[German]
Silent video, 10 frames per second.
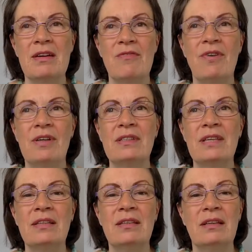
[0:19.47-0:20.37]
was
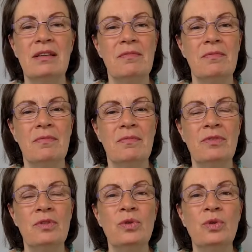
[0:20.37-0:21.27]
denn
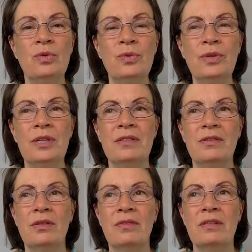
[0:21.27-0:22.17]
zu tun ist oder